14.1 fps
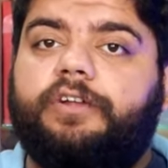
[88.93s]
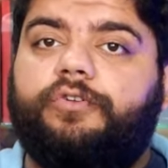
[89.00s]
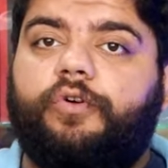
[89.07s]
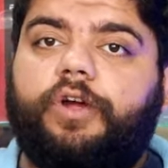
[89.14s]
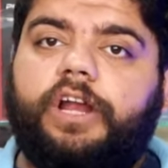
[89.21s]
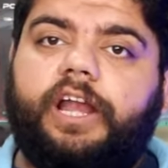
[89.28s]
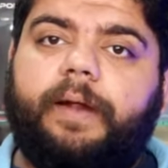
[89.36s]

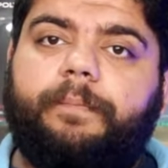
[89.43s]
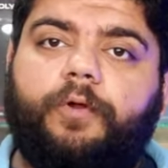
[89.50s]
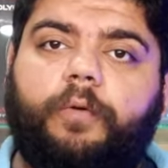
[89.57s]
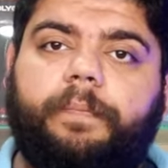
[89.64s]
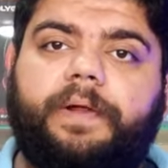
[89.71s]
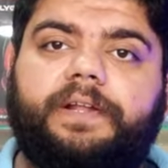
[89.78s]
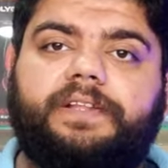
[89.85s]
जो कि
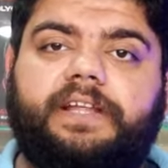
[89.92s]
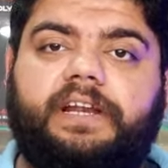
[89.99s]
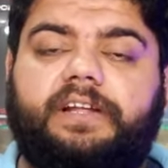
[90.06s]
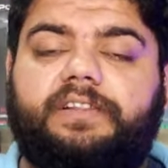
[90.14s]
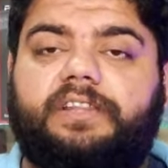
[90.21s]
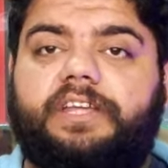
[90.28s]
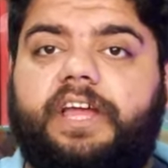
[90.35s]
लैपटॉप के अंदर
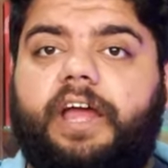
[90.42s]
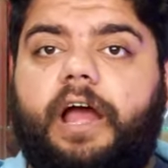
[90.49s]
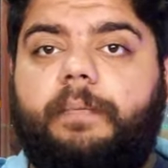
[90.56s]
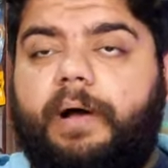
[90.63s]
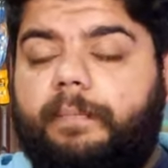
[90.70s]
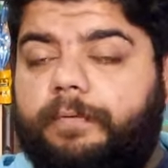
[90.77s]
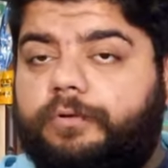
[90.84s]
लगती है
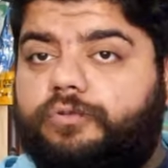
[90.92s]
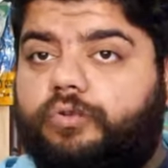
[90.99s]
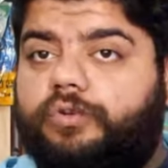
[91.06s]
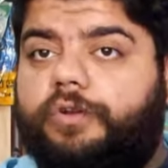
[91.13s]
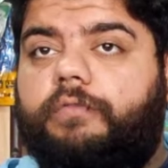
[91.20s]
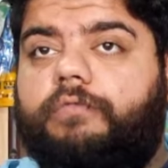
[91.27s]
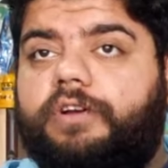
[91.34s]
अब आप लोग
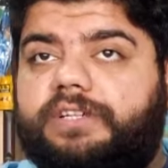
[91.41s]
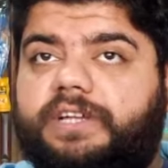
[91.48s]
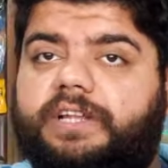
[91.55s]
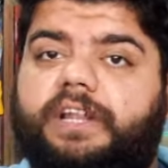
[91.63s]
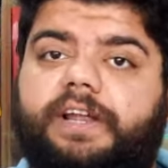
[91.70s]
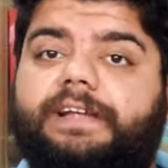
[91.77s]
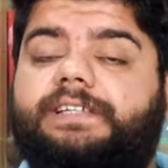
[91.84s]
सोचेंगे वो इसके
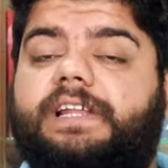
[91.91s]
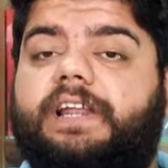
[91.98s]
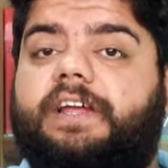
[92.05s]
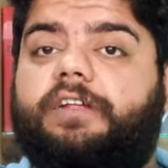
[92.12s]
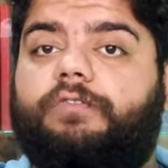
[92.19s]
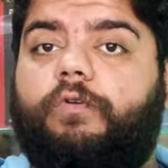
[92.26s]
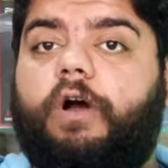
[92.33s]
अंदर कैसे
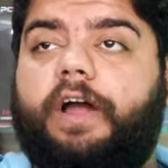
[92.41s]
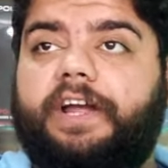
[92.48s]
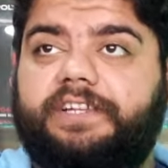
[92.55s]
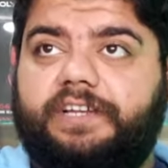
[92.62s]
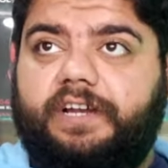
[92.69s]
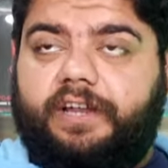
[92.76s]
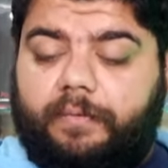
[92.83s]
लगे तो वो आगे
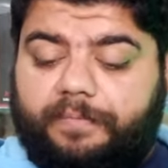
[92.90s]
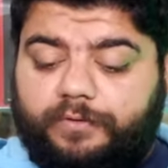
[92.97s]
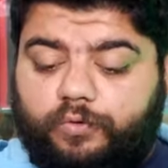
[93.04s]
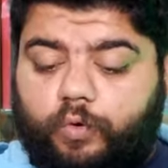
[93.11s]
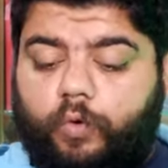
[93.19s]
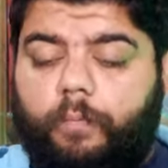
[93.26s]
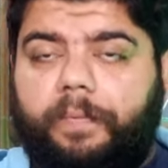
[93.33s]
चल के हम
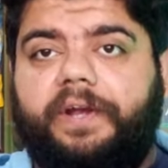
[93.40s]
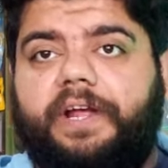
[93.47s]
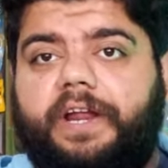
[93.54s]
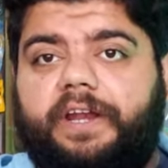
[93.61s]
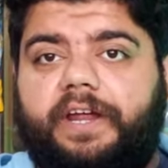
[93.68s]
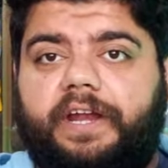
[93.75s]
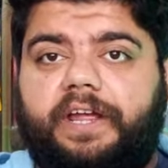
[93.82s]
इसको ओपन
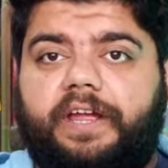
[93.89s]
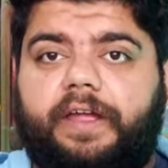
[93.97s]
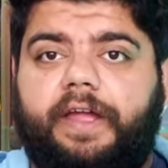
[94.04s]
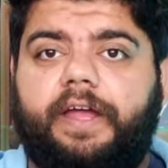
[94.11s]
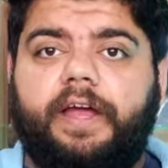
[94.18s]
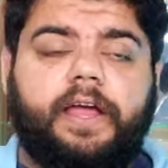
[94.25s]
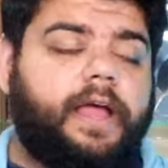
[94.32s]
करके
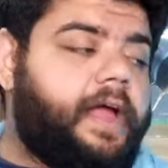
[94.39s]
देखेंगे